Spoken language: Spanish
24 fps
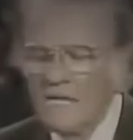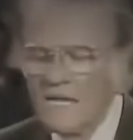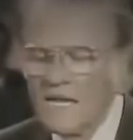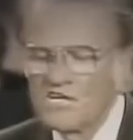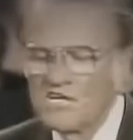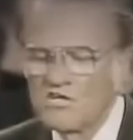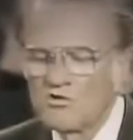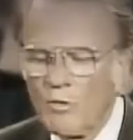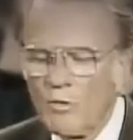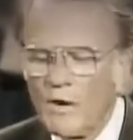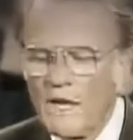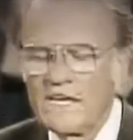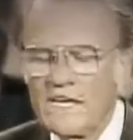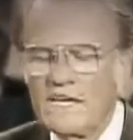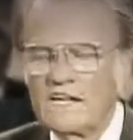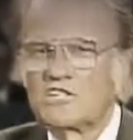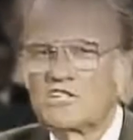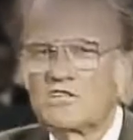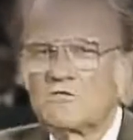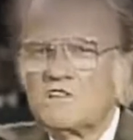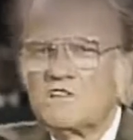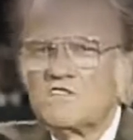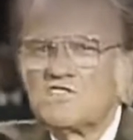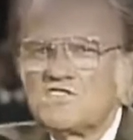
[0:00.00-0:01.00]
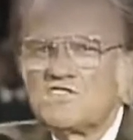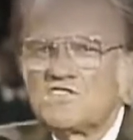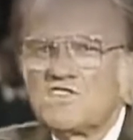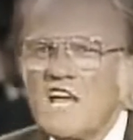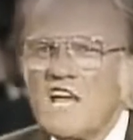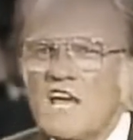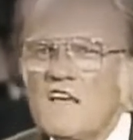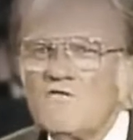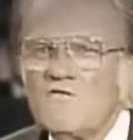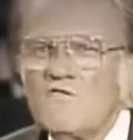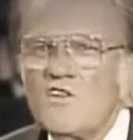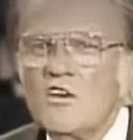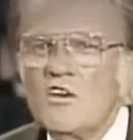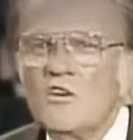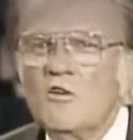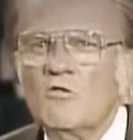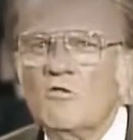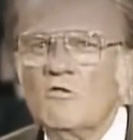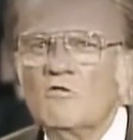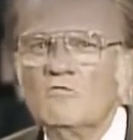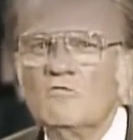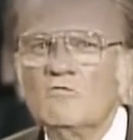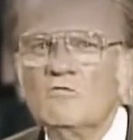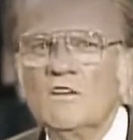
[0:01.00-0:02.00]
Él está esperando para
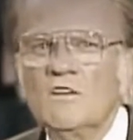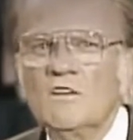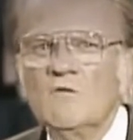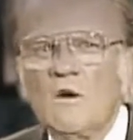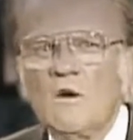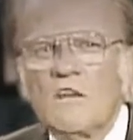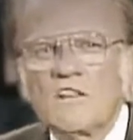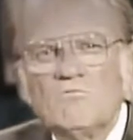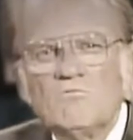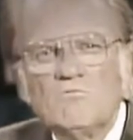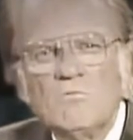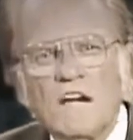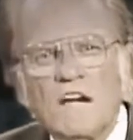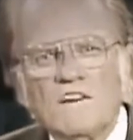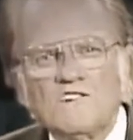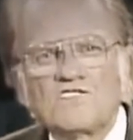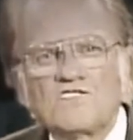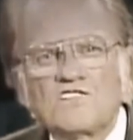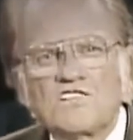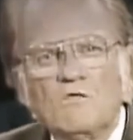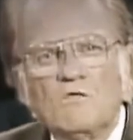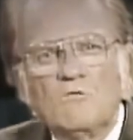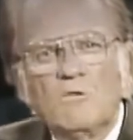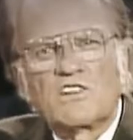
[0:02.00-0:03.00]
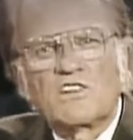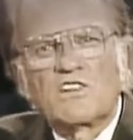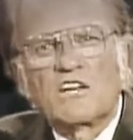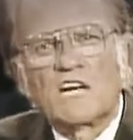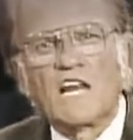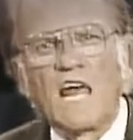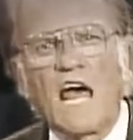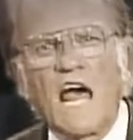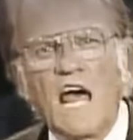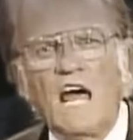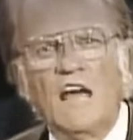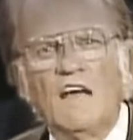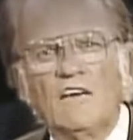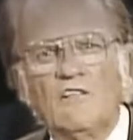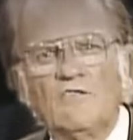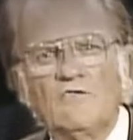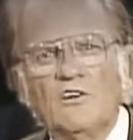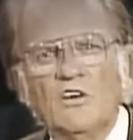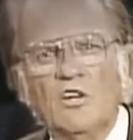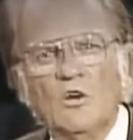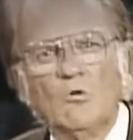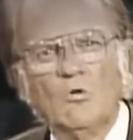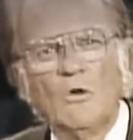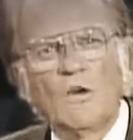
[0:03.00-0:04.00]
recibirlos con misericordia, con amor,
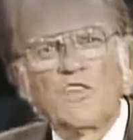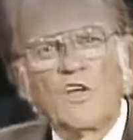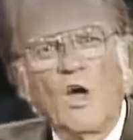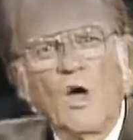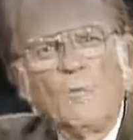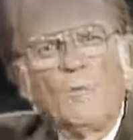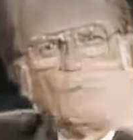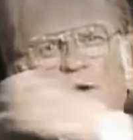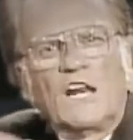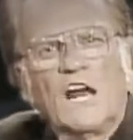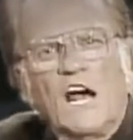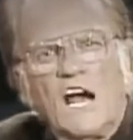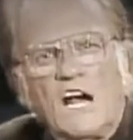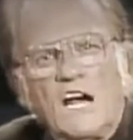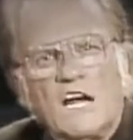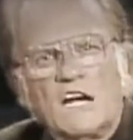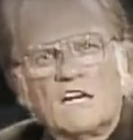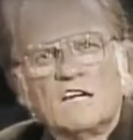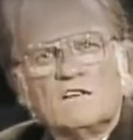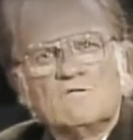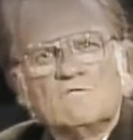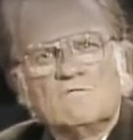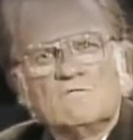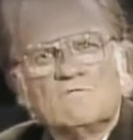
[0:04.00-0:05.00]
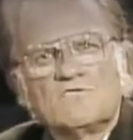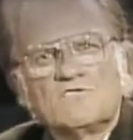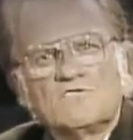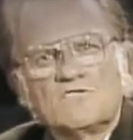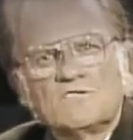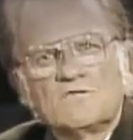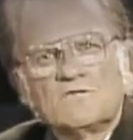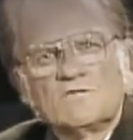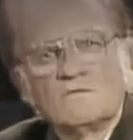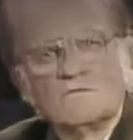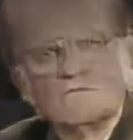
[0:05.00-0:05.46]
con los brazos abiertos